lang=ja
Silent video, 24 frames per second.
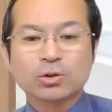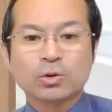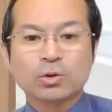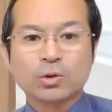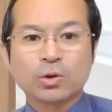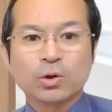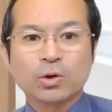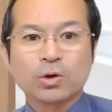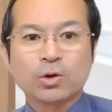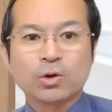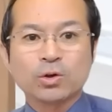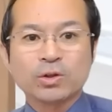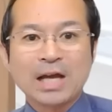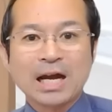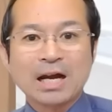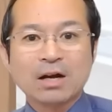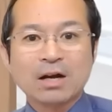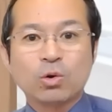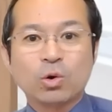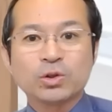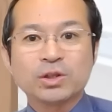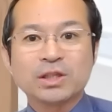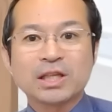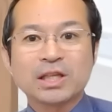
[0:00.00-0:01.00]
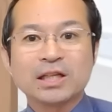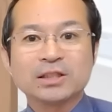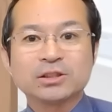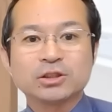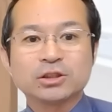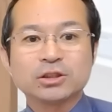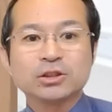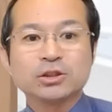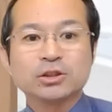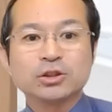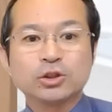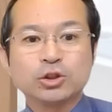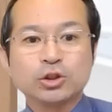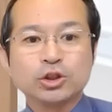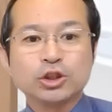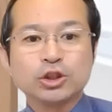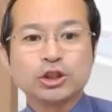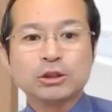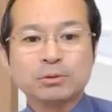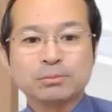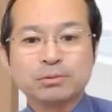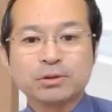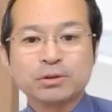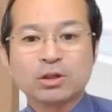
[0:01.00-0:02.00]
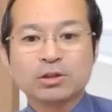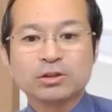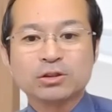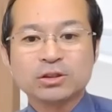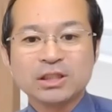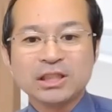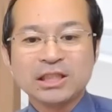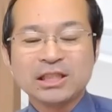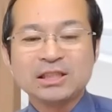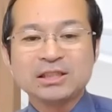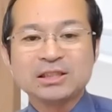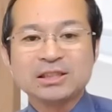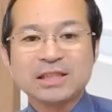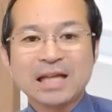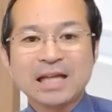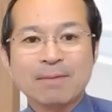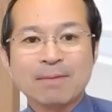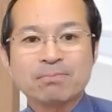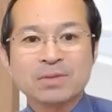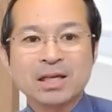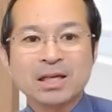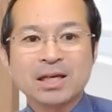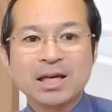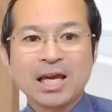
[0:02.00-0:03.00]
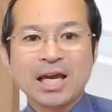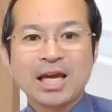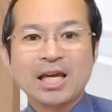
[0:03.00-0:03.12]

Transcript: このようなコンテンツ、YouTube、ブログ、インスタ、